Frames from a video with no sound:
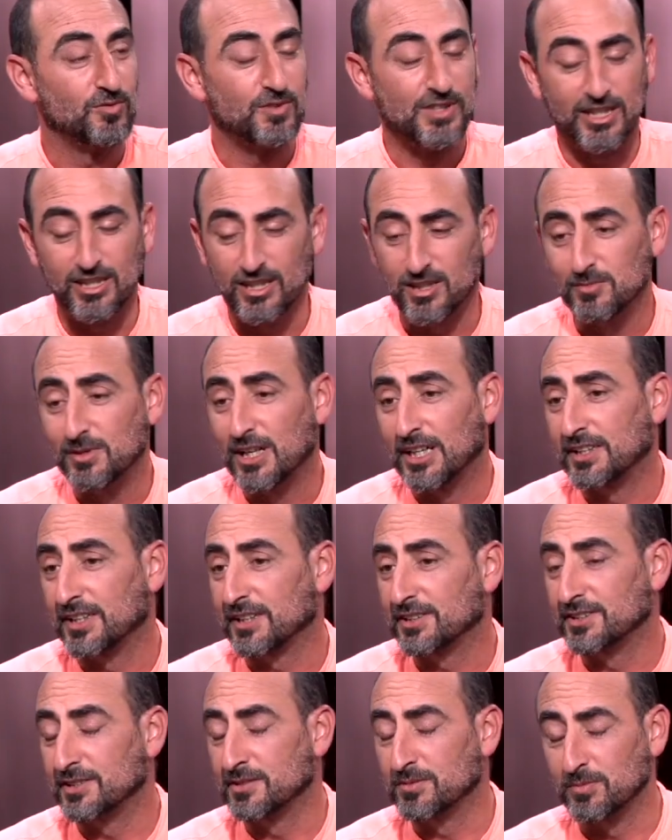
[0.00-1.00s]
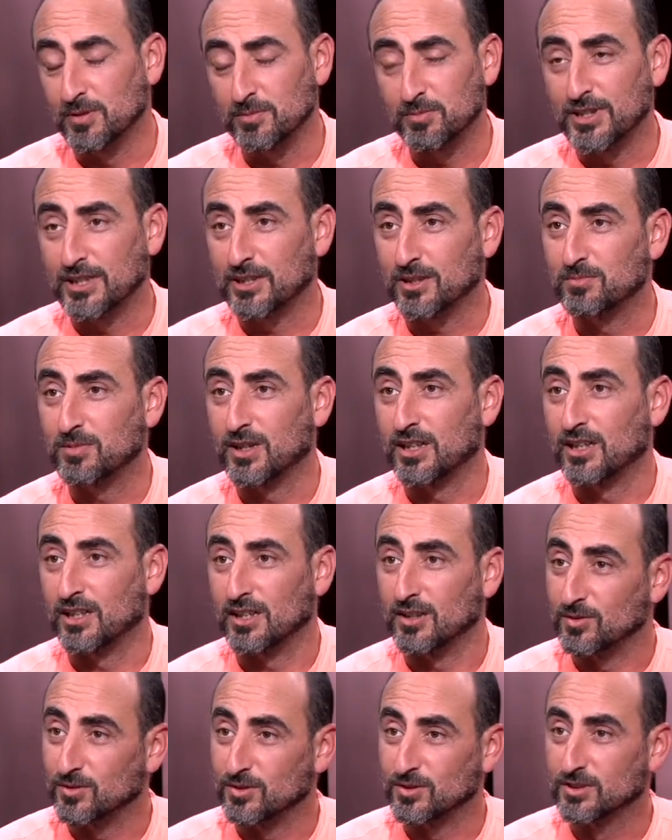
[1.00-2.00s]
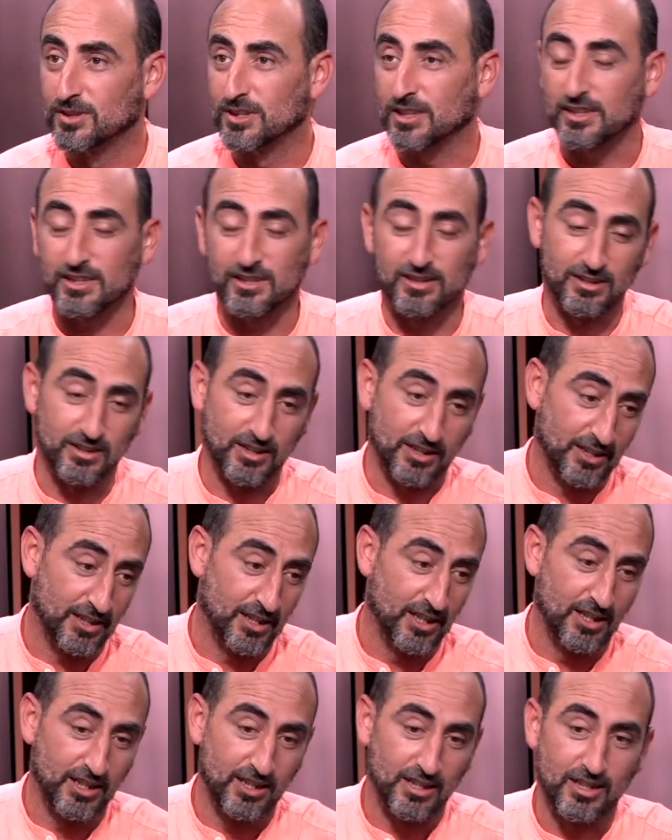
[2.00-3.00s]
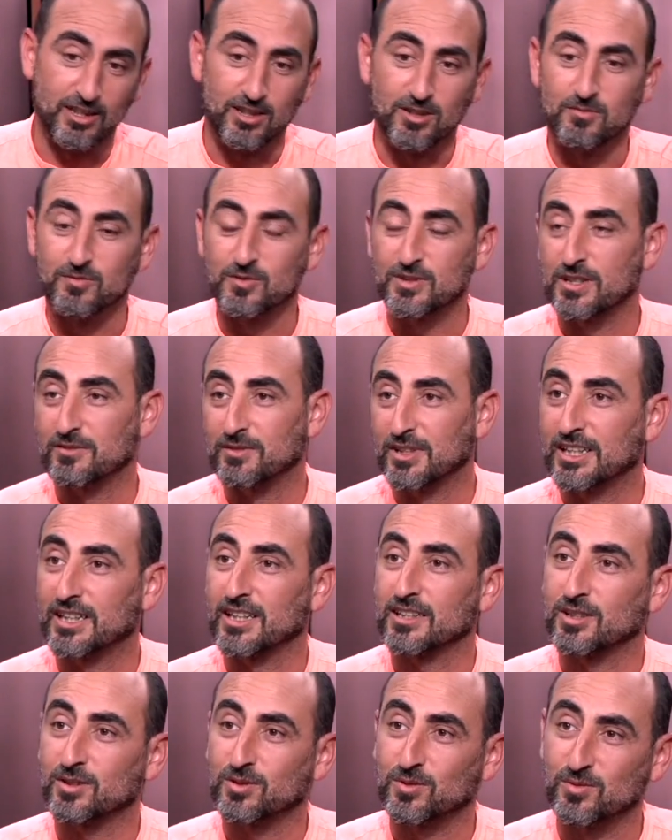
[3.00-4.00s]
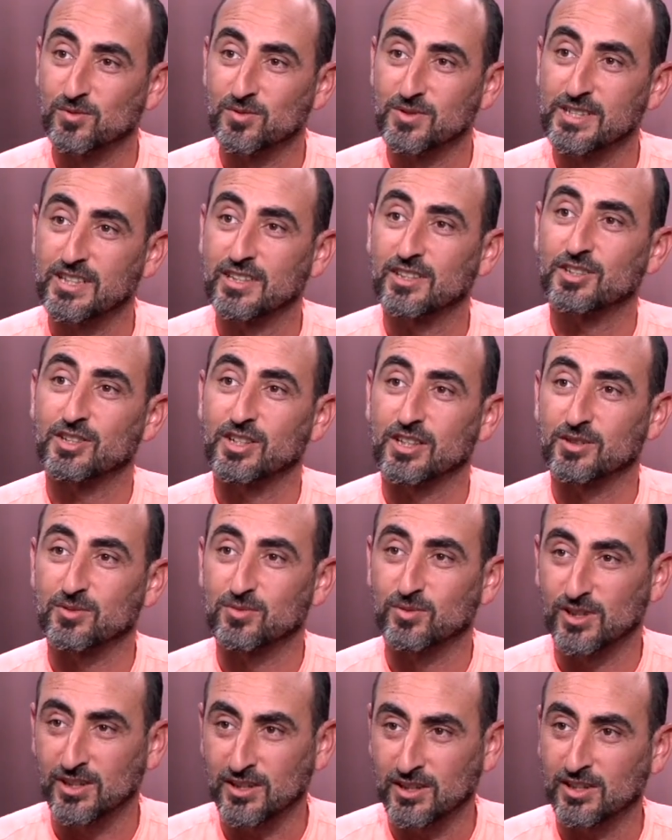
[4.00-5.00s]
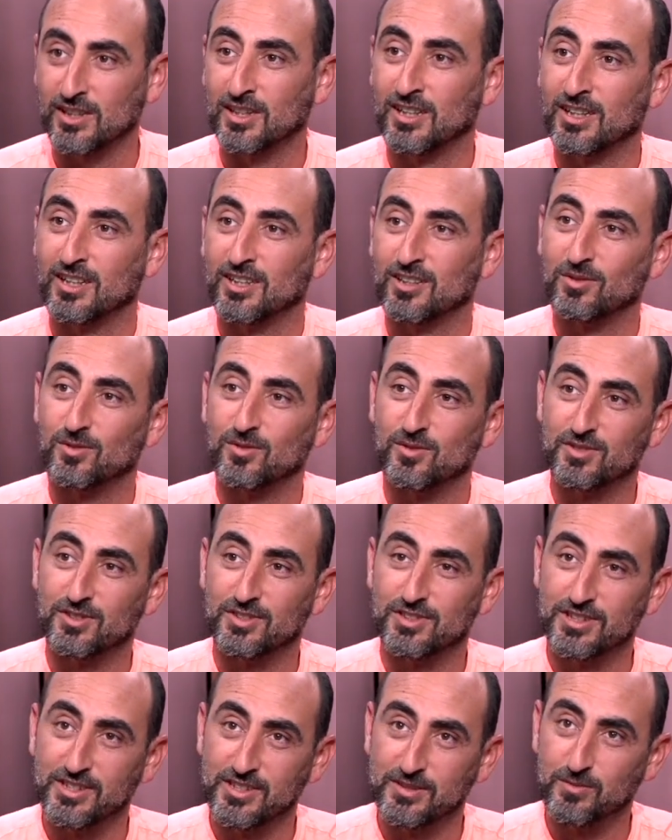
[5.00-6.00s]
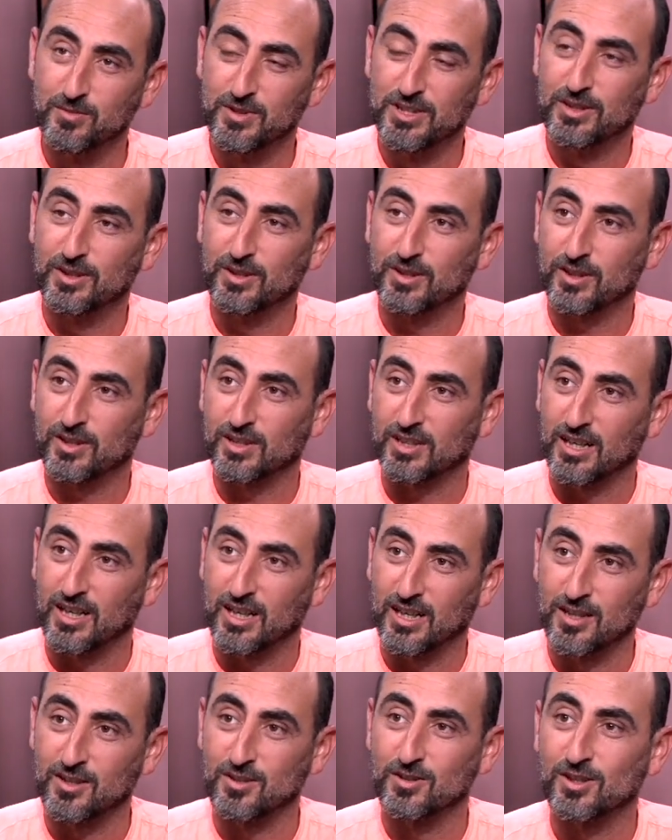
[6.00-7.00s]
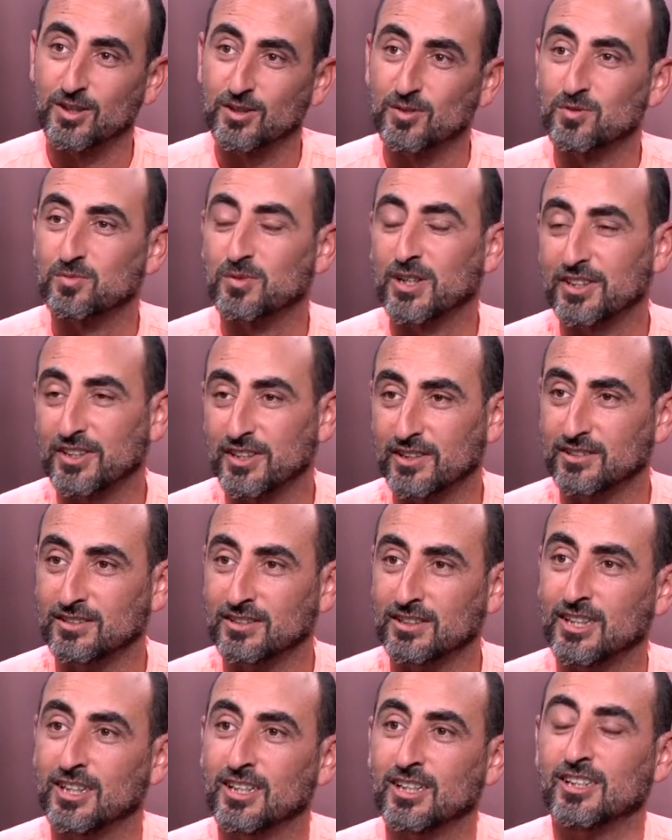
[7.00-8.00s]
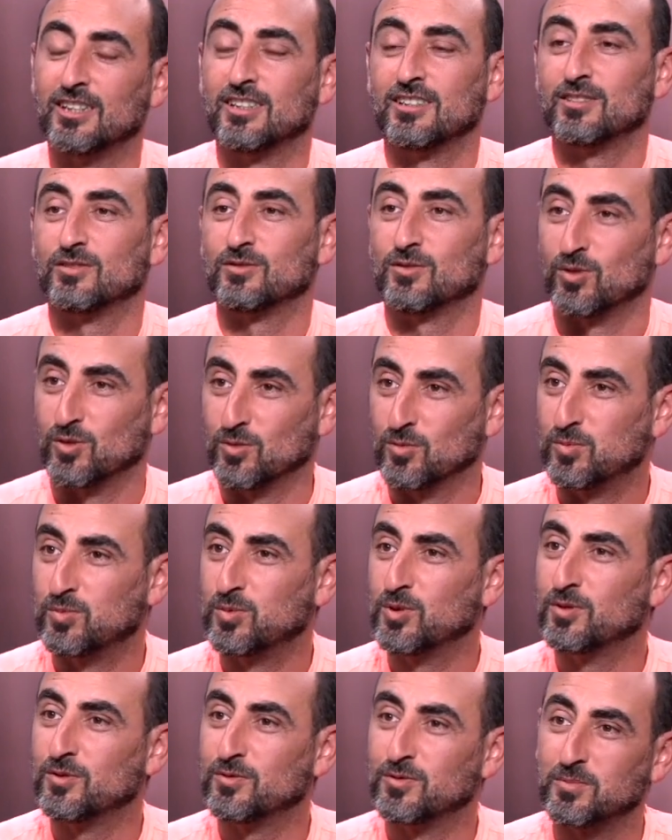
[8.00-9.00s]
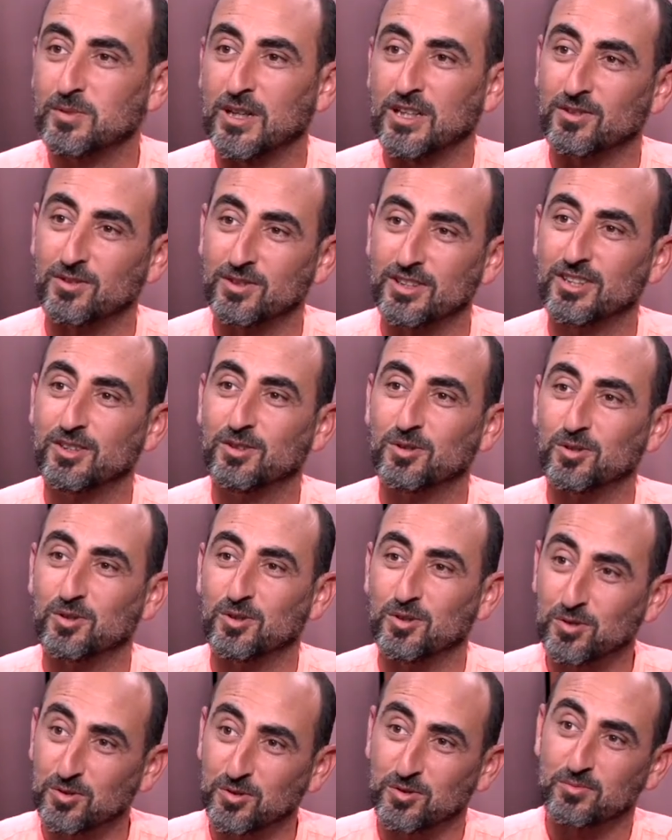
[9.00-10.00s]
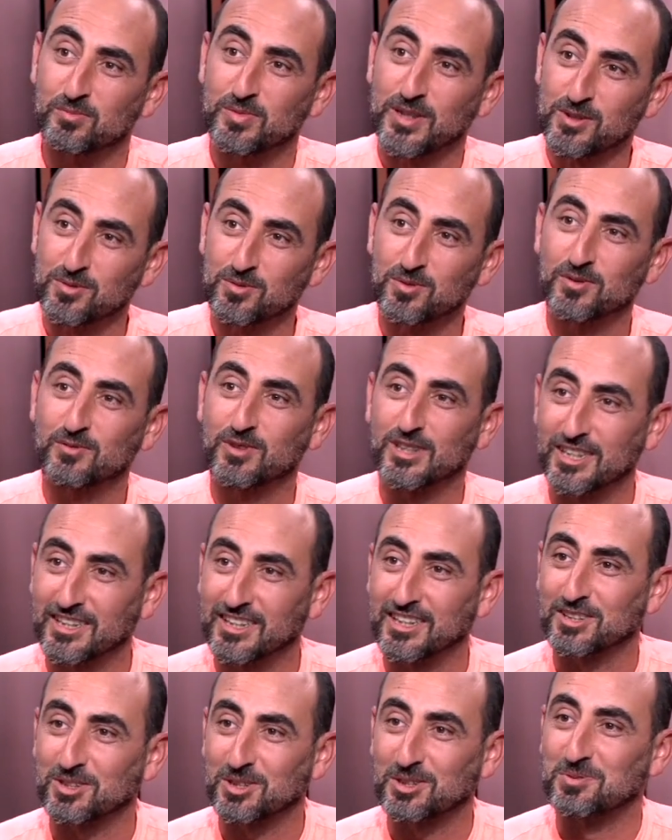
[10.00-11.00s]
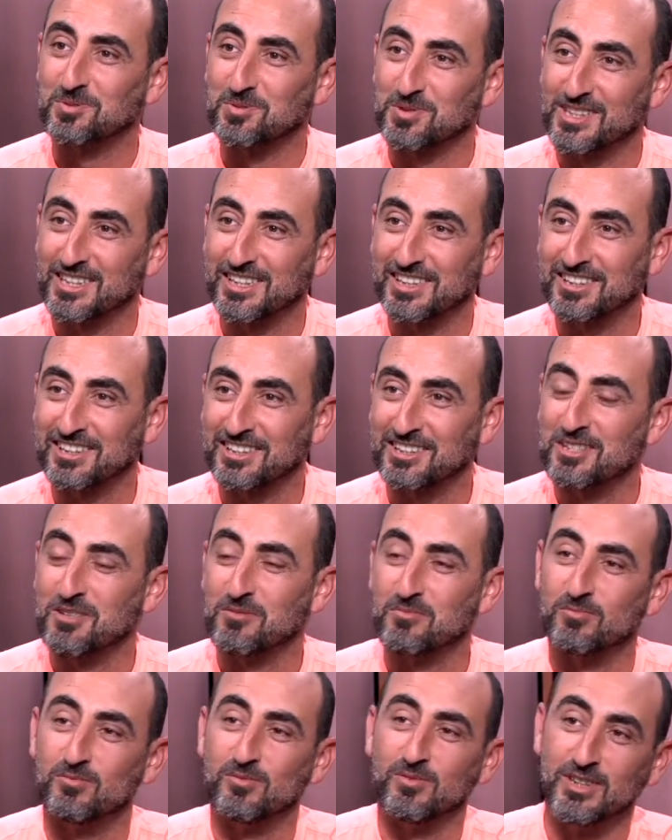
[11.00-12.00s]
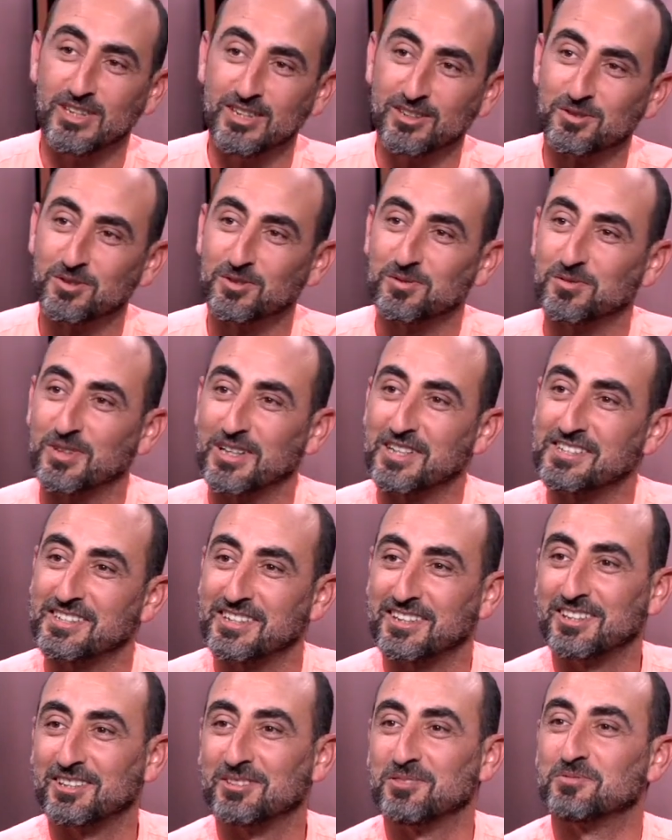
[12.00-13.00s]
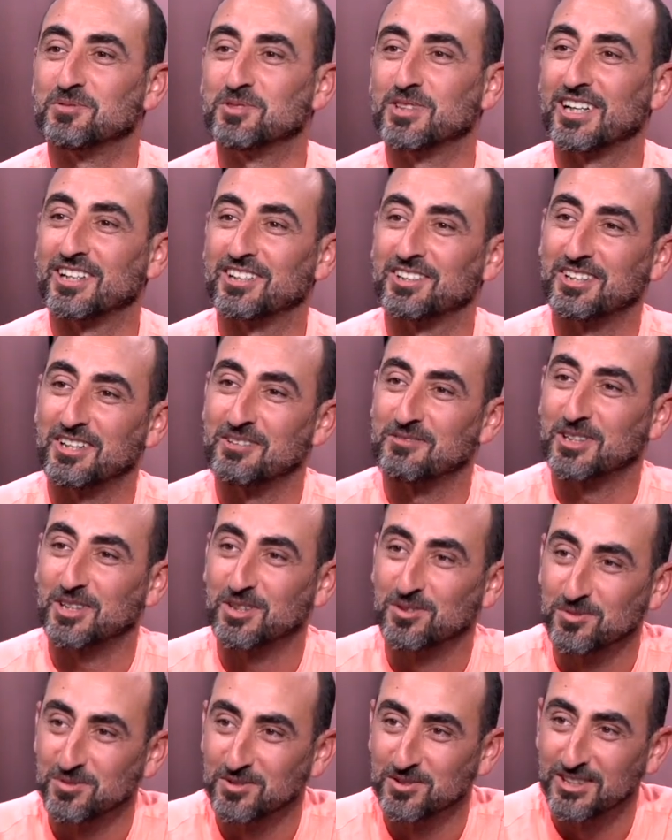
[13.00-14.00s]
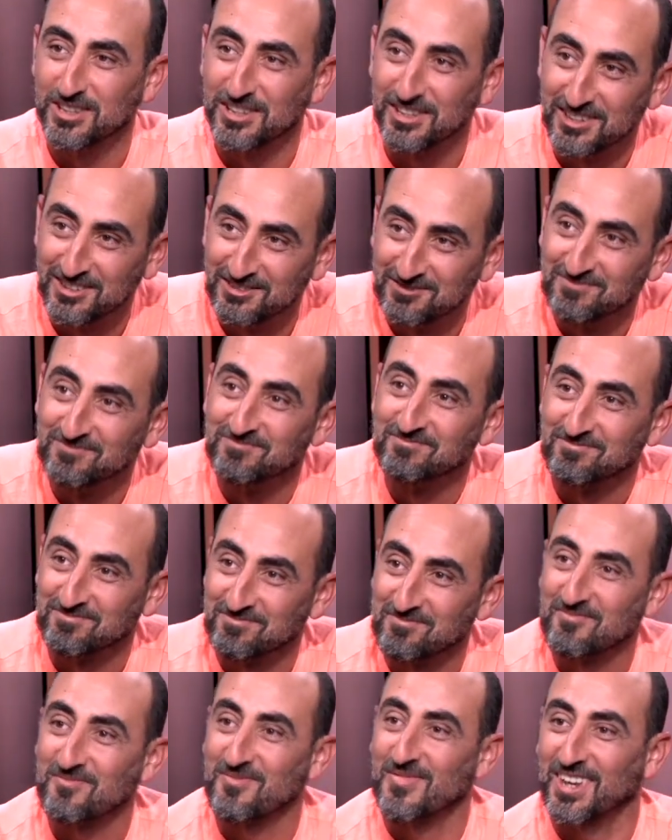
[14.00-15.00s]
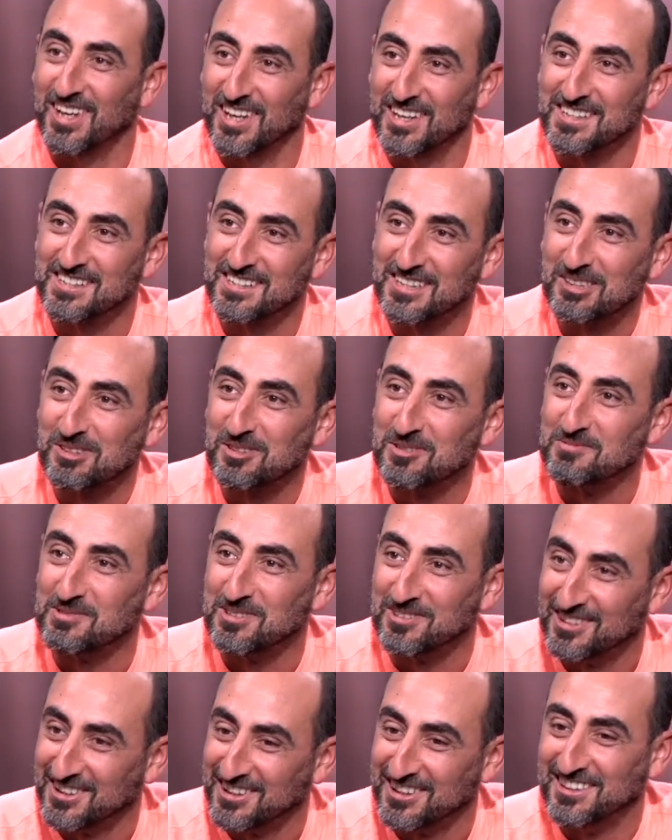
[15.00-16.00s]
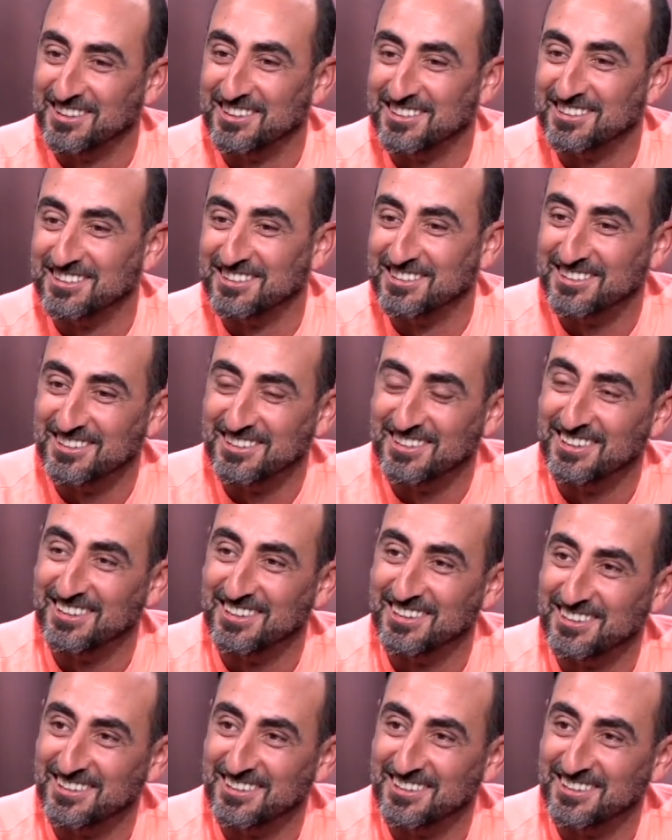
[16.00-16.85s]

vous allez aimer un artiste, mais peut-être pas un autre. Et, comme vous avez quatre concerts chaque soir, de 18h à 1h du matin, on peut vous pardonner de, ne pas suivre les quatre concerts, mais on va essayer de vous euh, garder avec nous. Et... En attendant le... Exactement. Alors,